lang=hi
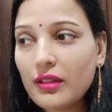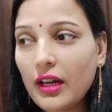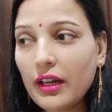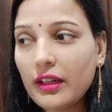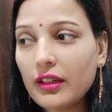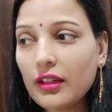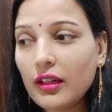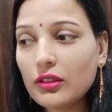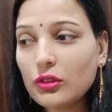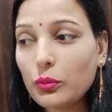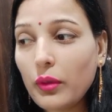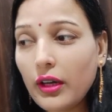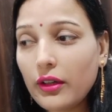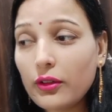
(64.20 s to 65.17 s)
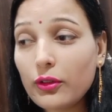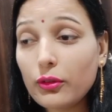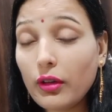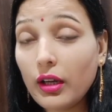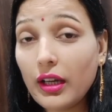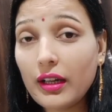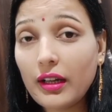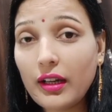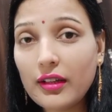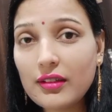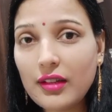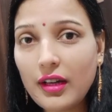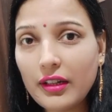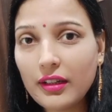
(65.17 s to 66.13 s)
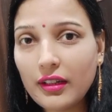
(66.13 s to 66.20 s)
साड़ी का जो पार्ट टू आएगा
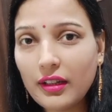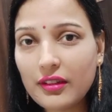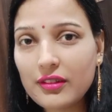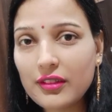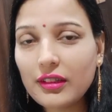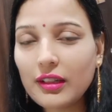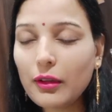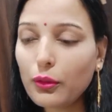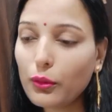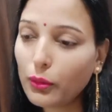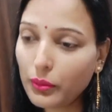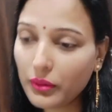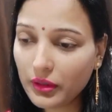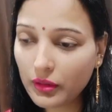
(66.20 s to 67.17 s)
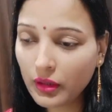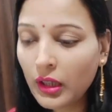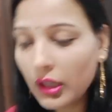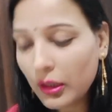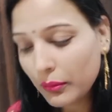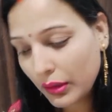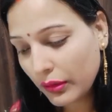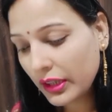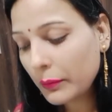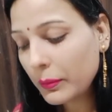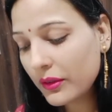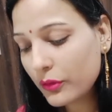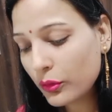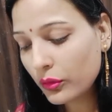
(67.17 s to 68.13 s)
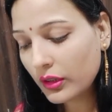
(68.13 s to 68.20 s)
साड़ी कलेक्शन का वो भी मैं वहीं
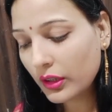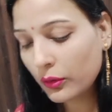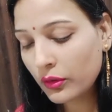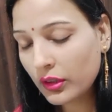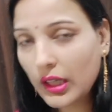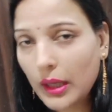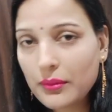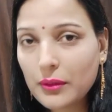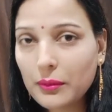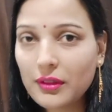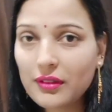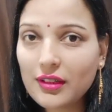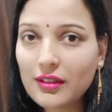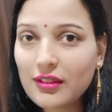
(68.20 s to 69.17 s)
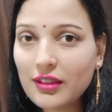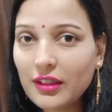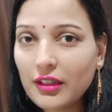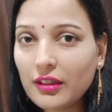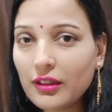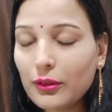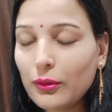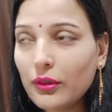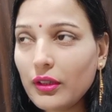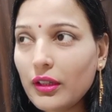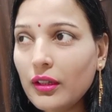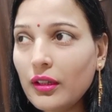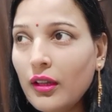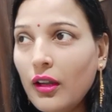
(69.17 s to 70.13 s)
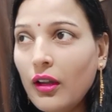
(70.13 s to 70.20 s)
पे शूट करूँगी आप सबके साथ शेयर
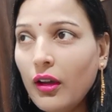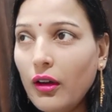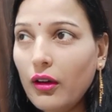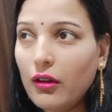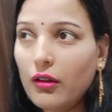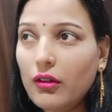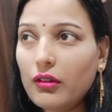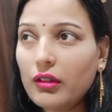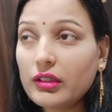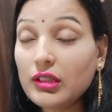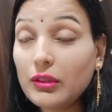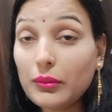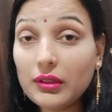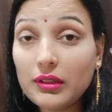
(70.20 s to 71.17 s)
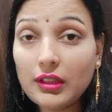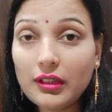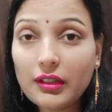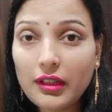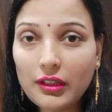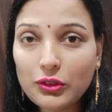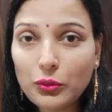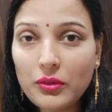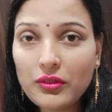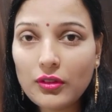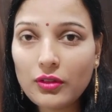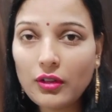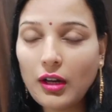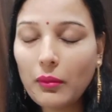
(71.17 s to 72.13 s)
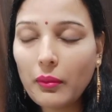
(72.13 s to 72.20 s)
करूँगी और रक्षाबंधन का जो भी
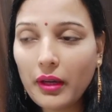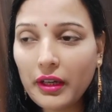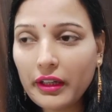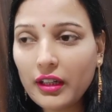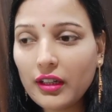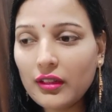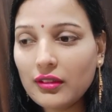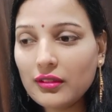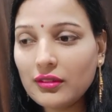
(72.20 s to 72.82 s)
ससुराल मायके